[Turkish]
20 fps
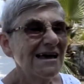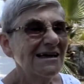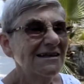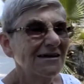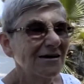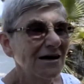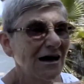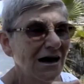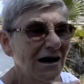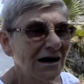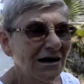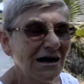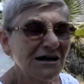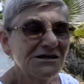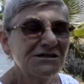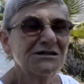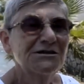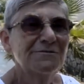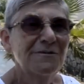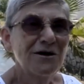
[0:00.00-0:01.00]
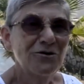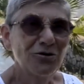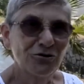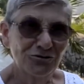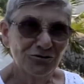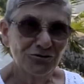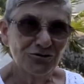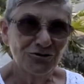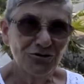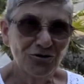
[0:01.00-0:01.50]
bozarım ama hiçbir
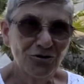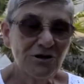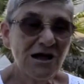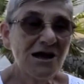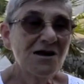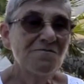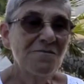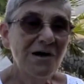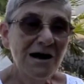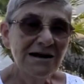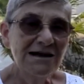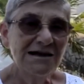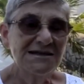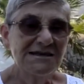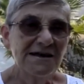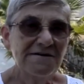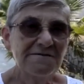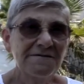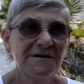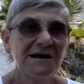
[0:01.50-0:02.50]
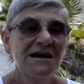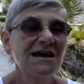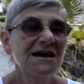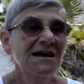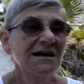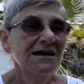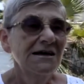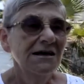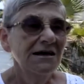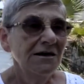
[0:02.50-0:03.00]
zaman bilimsel kanıt olmadan
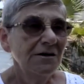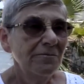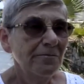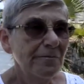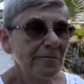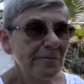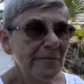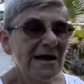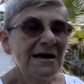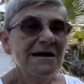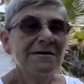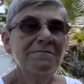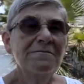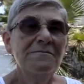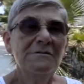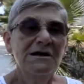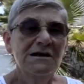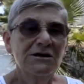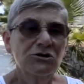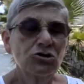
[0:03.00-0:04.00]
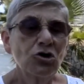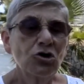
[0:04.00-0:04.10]
konuşmama imkan yok.''